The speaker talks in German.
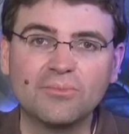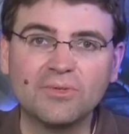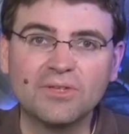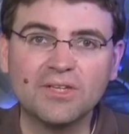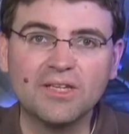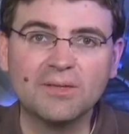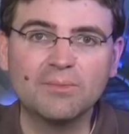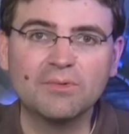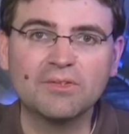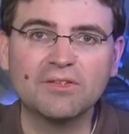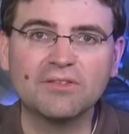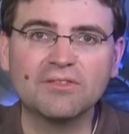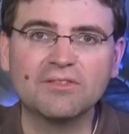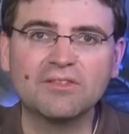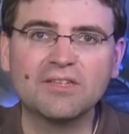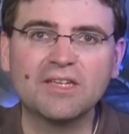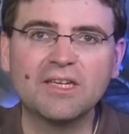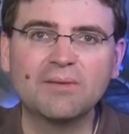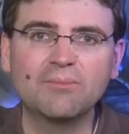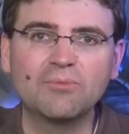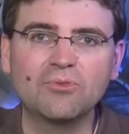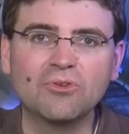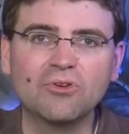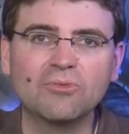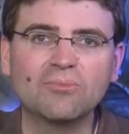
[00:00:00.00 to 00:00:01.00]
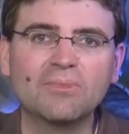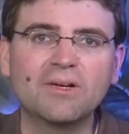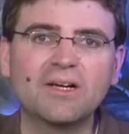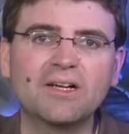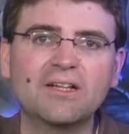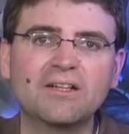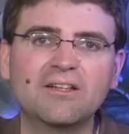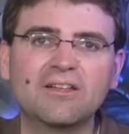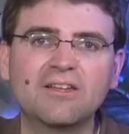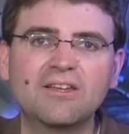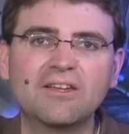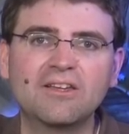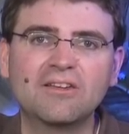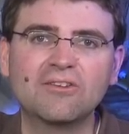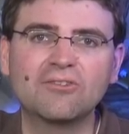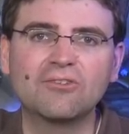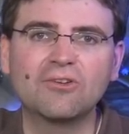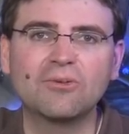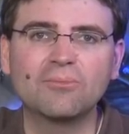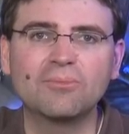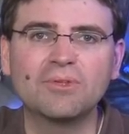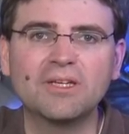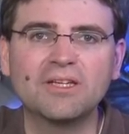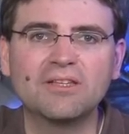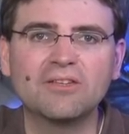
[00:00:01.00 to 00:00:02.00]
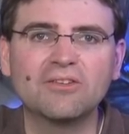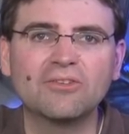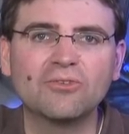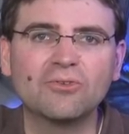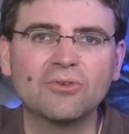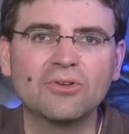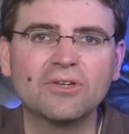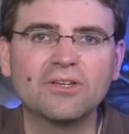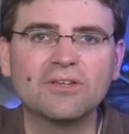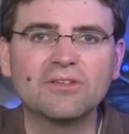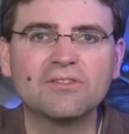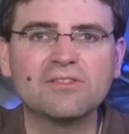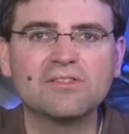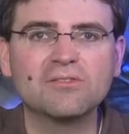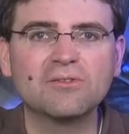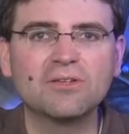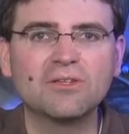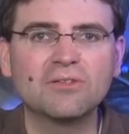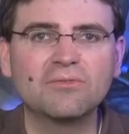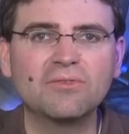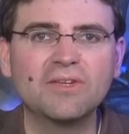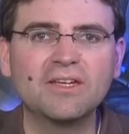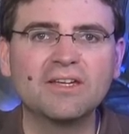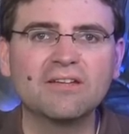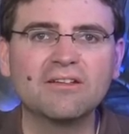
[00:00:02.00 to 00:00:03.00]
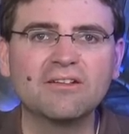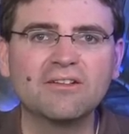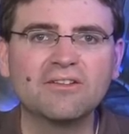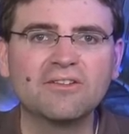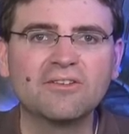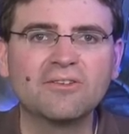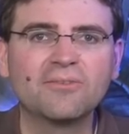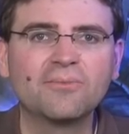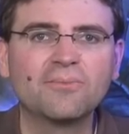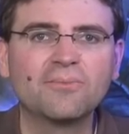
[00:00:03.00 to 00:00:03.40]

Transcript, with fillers: Betriebssystem nochmal komplett neu zu entwickeln.